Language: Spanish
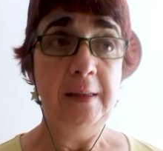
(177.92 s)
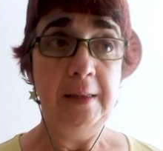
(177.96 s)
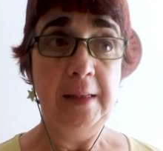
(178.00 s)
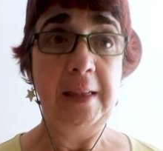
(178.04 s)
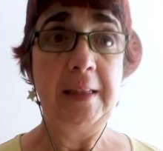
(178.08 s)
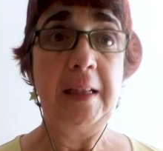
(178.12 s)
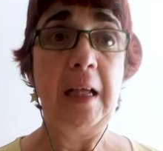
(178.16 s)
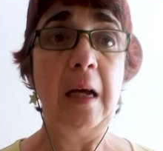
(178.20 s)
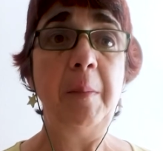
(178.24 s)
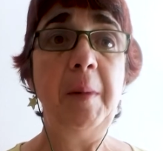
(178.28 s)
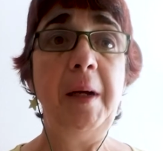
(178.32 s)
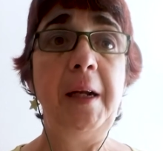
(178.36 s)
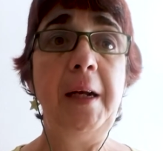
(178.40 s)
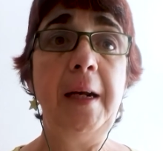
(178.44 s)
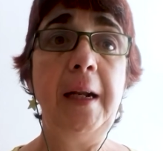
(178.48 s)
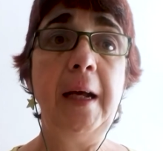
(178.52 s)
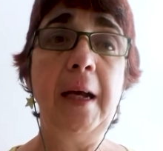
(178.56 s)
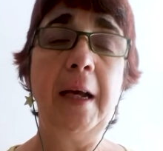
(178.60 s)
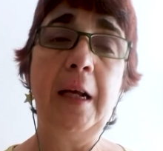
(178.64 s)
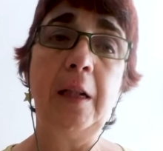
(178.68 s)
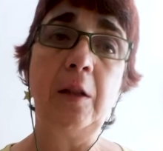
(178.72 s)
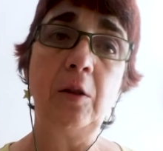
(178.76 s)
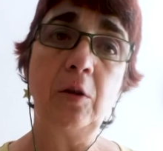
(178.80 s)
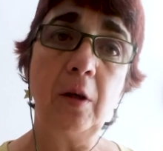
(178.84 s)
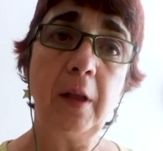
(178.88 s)
De tal
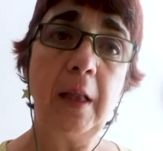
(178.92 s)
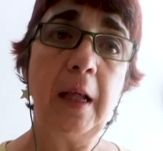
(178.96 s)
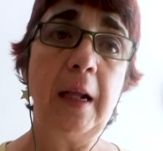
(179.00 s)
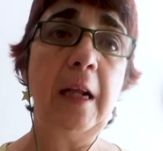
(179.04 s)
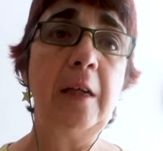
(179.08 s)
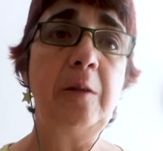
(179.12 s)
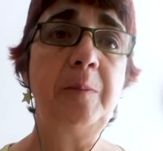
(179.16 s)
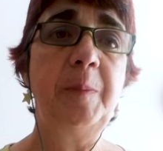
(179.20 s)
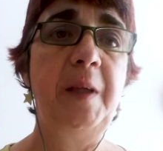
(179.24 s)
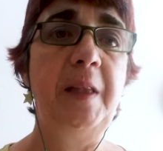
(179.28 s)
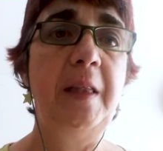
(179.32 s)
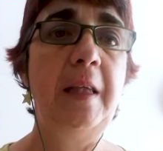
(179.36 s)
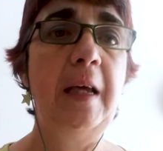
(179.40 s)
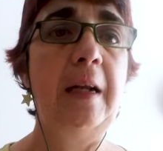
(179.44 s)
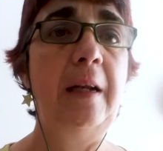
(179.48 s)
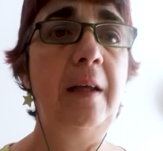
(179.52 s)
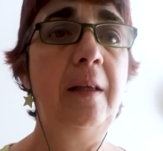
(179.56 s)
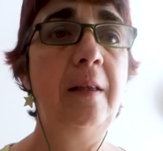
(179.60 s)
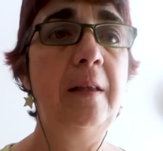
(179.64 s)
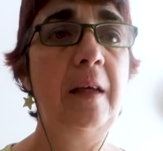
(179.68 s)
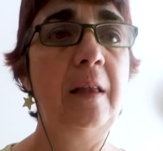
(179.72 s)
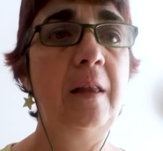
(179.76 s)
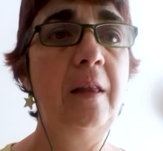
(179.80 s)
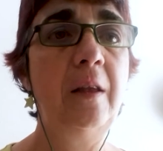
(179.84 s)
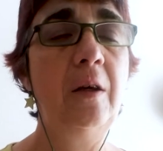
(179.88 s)
manera que toda la
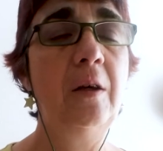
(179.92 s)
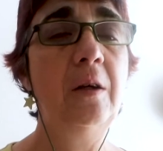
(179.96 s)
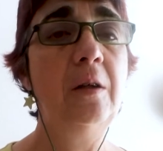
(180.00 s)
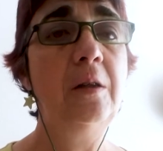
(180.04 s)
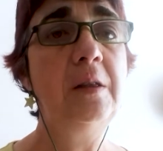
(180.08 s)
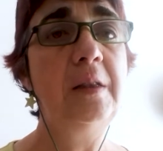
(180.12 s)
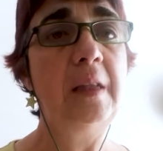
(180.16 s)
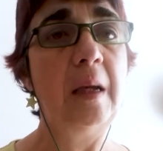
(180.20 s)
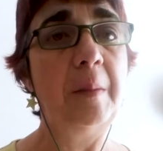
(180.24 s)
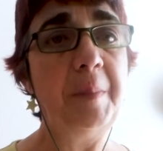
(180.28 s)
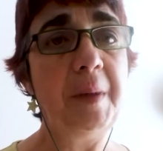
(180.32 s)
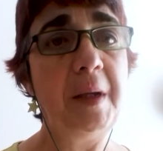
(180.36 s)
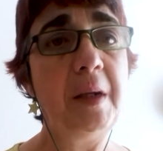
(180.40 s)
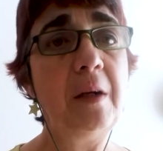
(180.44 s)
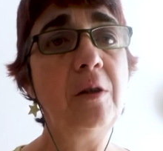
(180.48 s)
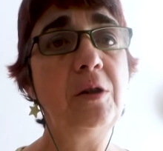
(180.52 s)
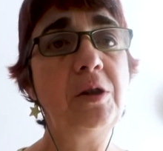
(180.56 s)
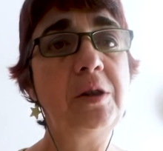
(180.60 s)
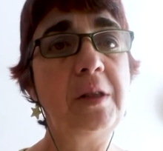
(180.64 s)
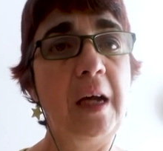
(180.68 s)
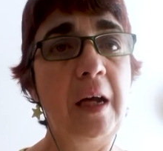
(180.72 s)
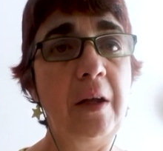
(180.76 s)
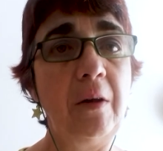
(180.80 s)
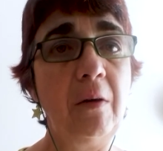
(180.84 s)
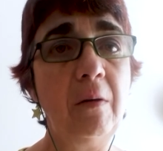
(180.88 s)
especialización también
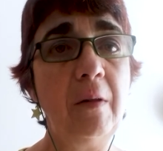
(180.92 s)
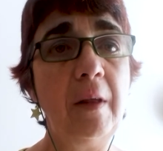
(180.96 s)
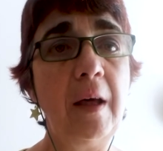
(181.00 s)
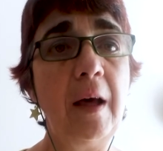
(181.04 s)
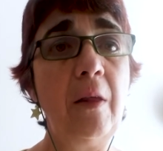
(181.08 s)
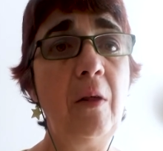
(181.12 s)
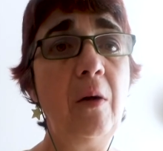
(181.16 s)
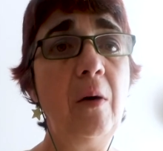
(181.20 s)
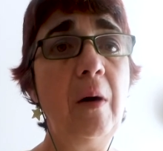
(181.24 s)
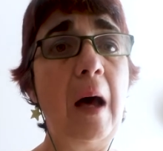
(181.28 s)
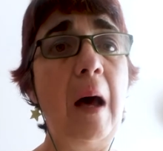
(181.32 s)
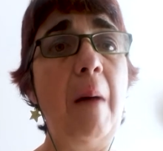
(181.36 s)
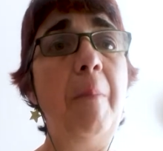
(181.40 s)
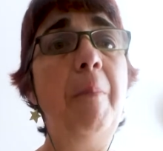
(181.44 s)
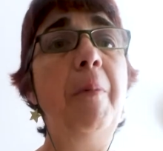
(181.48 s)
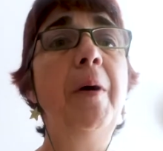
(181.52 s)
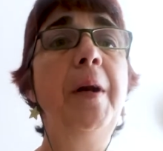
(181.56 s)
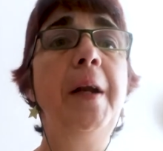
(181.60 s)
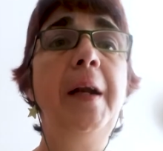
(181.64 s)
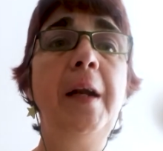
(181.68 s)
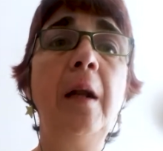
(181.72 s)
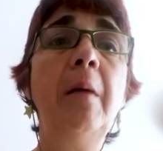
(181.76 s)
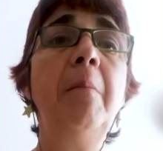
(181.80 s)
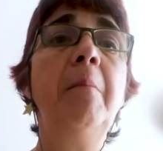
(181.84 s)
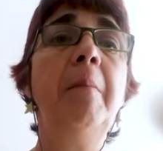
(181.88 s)
nos ha ayudado a
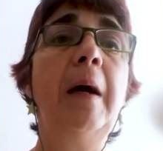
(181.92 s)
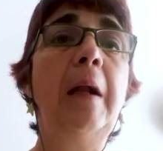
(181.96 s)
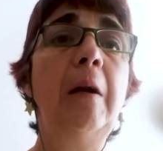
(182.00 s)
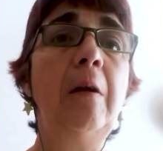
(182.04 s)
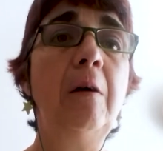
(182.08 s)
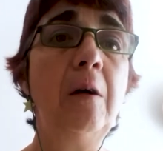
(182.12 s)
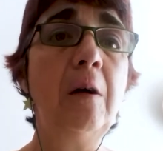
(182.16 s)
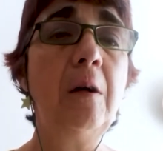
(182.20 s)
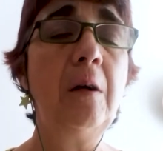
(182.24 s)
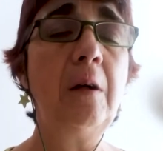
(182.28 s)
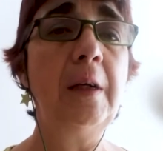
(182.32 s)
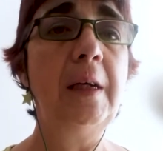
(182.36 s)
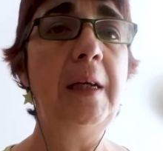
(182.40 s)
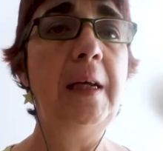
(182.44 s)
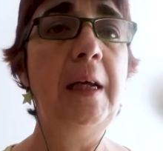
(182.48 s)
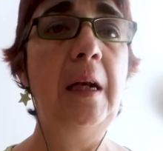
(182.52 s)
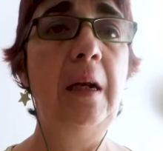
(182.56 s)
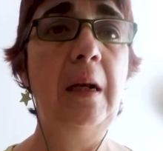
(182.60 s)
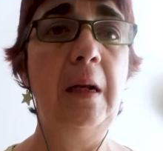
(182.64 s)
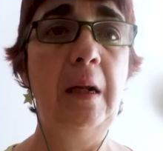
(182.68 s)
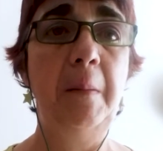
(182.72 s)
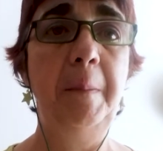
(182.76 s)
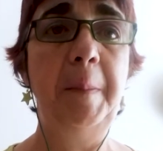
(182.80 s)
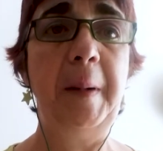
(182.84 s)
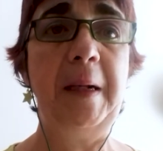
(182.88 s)
poner en valor
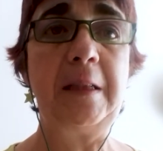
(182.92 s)
el,